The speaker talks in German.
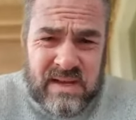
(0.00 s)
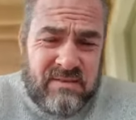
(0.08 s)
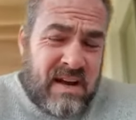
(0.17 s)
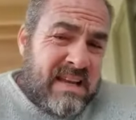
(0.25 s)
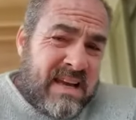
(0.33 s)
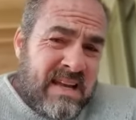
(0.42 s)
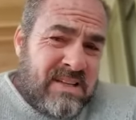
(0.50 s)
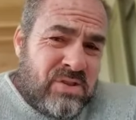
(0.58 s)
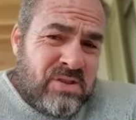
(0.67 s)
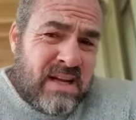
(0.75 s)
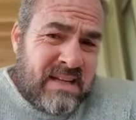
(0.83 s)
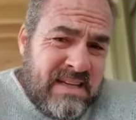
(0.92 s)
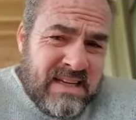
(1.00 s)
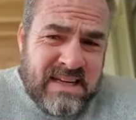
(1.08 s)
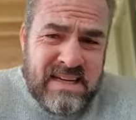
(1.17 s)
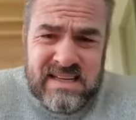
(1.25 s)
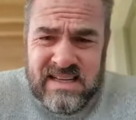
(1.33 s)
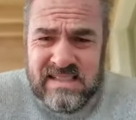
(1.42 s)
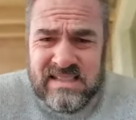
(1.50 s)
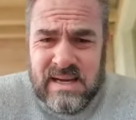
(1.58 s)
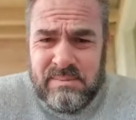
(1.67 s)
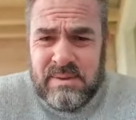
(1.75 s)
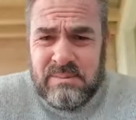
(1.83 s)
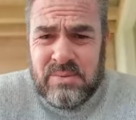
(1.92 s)
weil ich einen Artikel gelesen habe
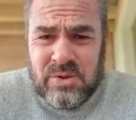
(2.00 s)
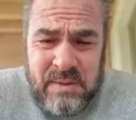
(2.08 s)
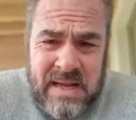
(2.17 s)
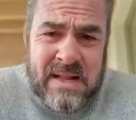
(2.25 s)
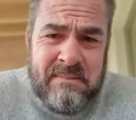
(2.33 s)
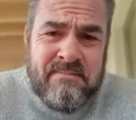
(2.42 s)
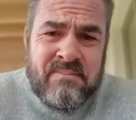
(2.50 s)
im Spiegel,